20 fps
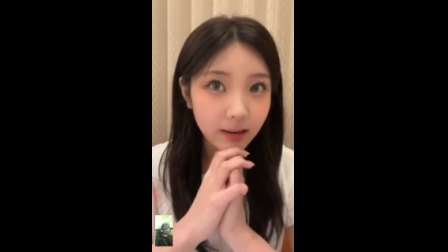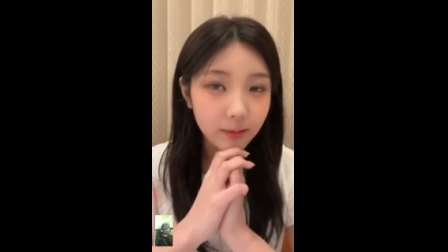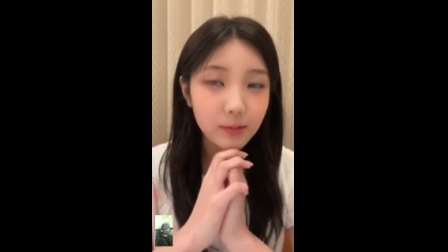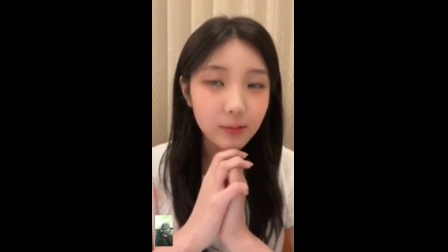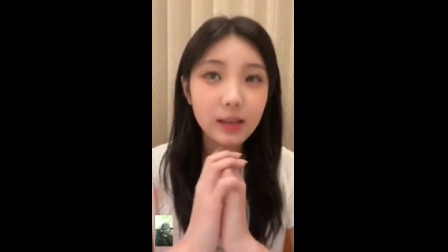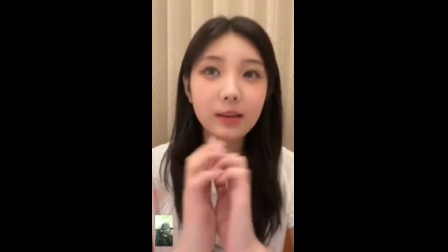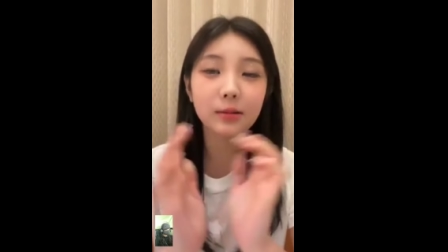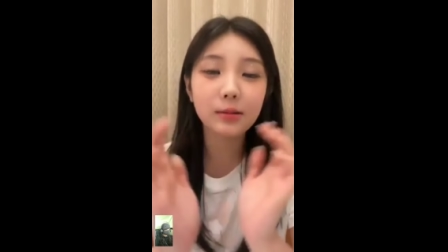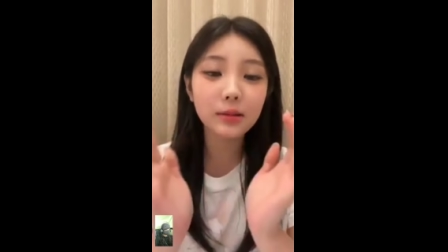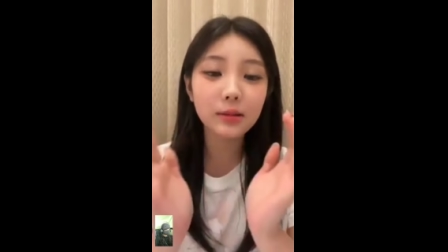
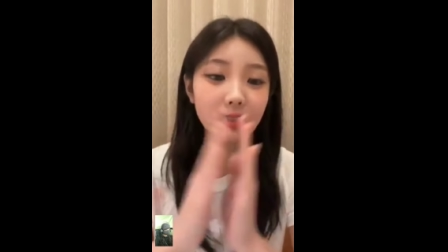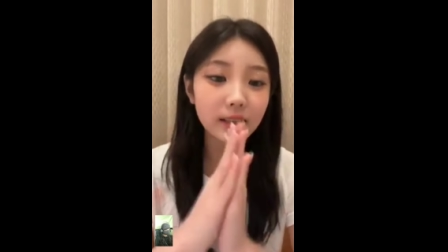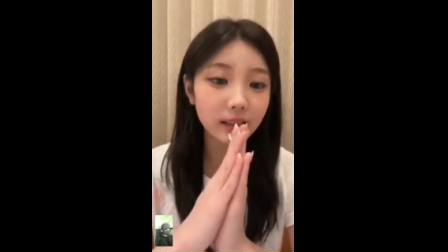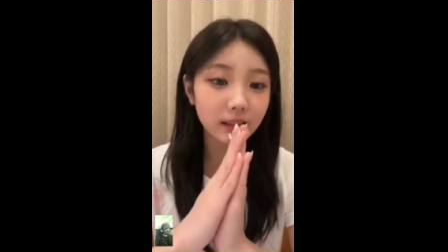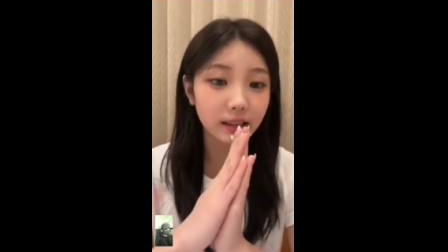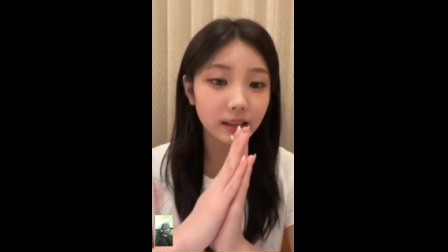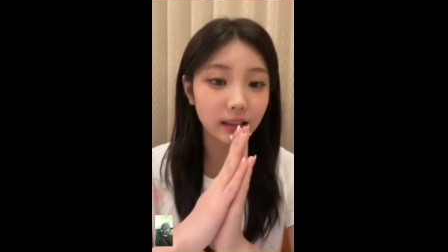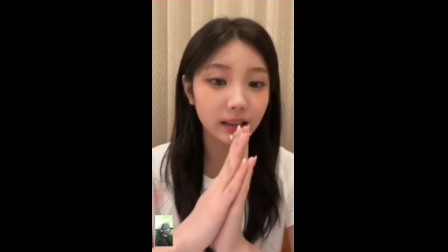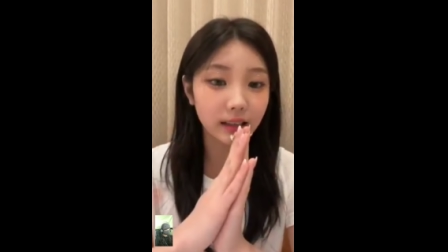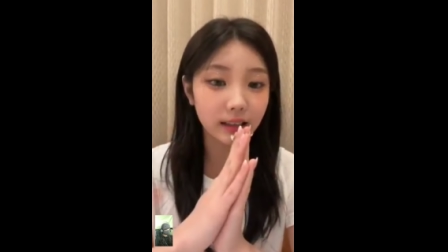메이크업
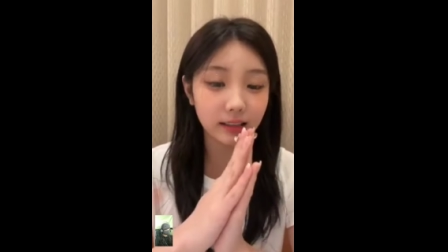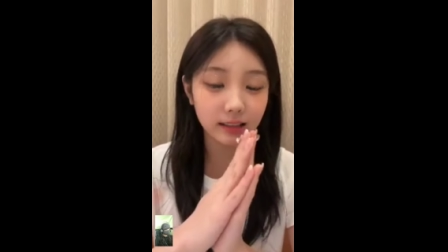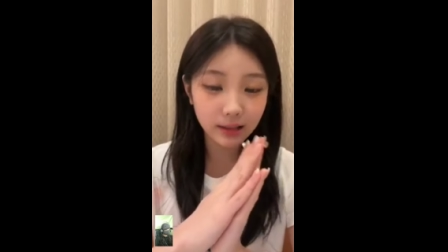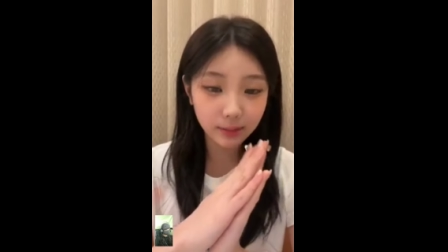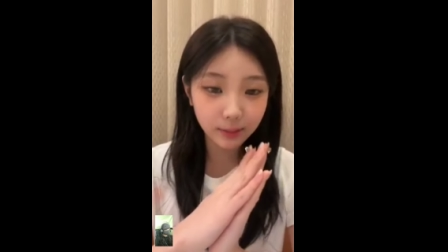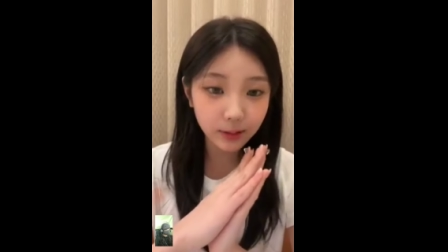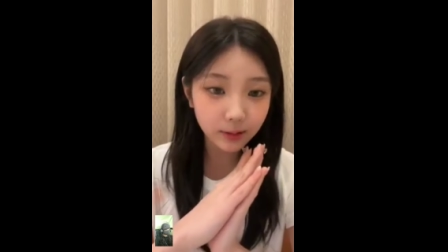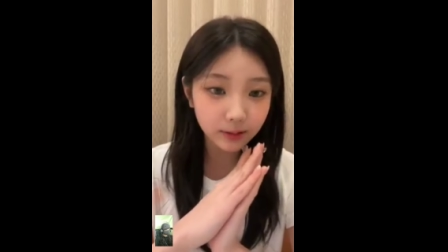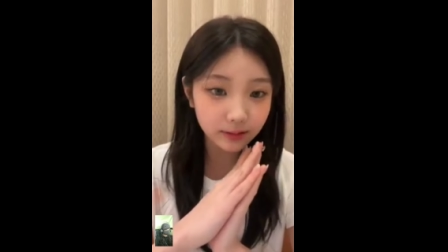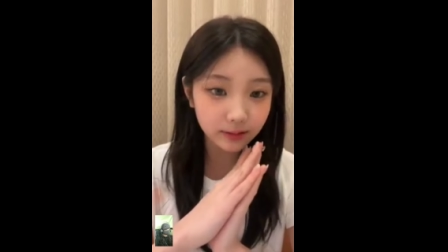선생님과 얘기를
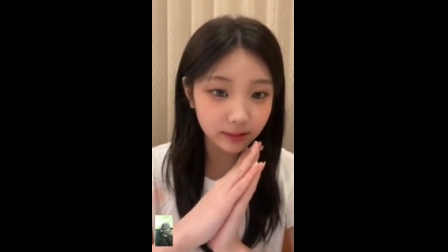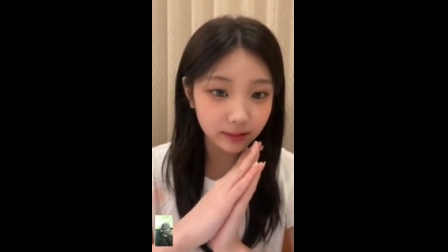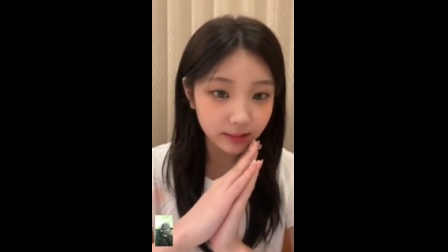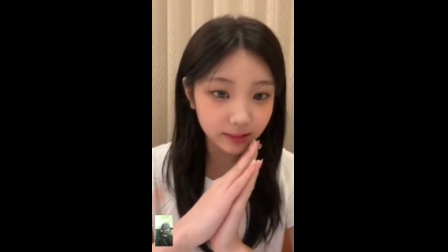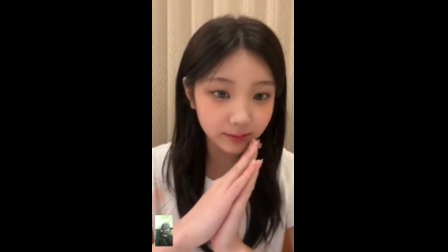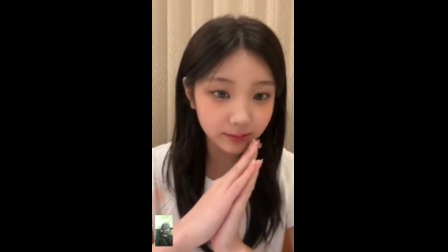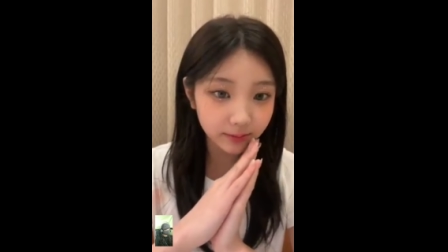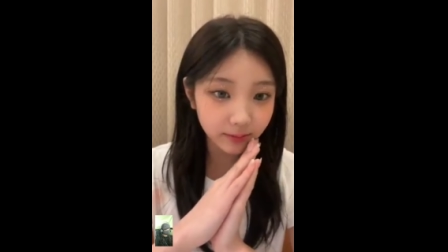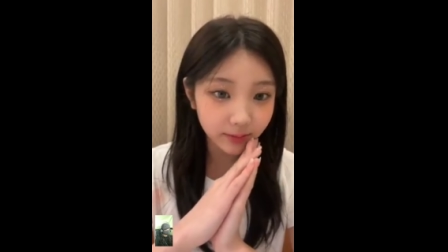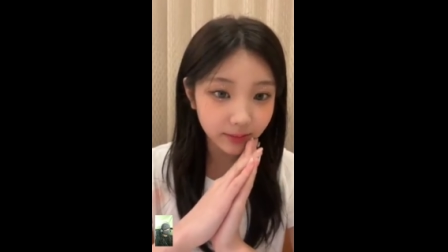
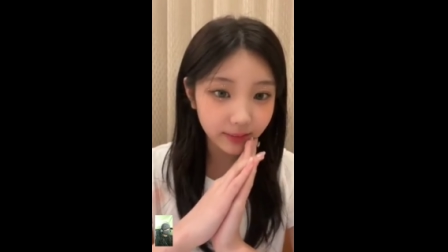해봤거든요.